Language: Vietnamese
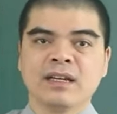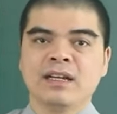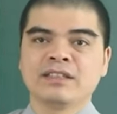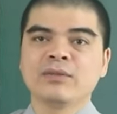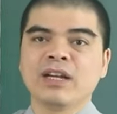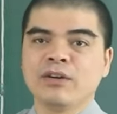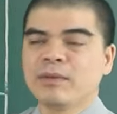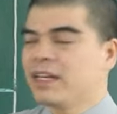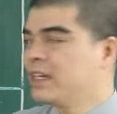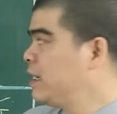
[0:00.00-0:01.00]
À, trong ngày
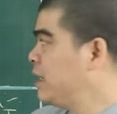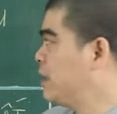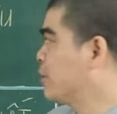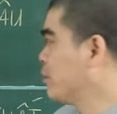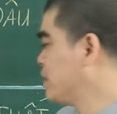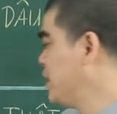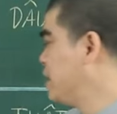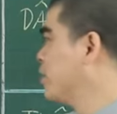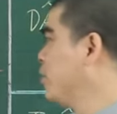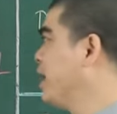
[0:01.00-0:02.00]
hôm nay lại được cục
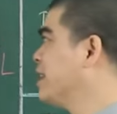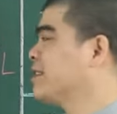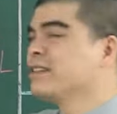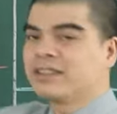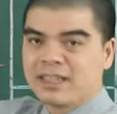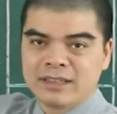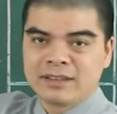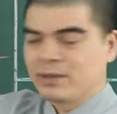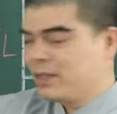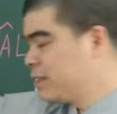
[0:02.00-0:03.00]
diện ngũ hành tương sinh
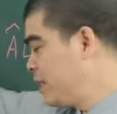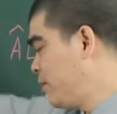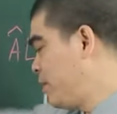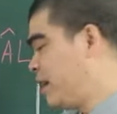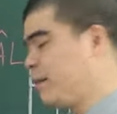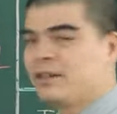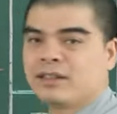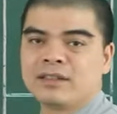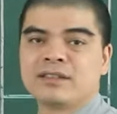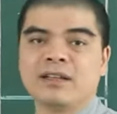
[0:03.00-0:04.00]
đúng không ạ? Tị hỏa
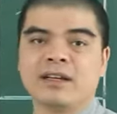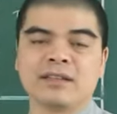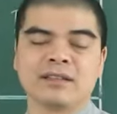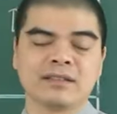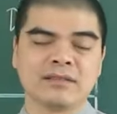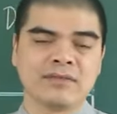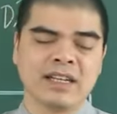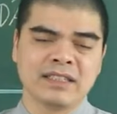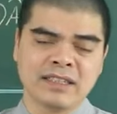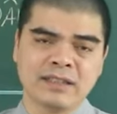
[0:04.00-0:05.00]
và
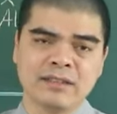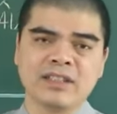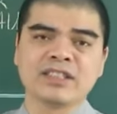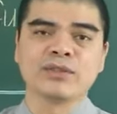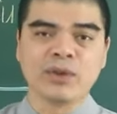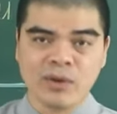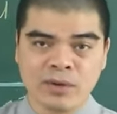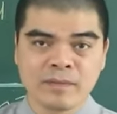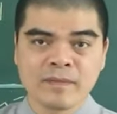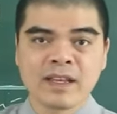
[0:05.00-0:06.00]
ờ, gì? Và sửu
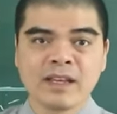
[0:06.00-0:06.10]
thổ.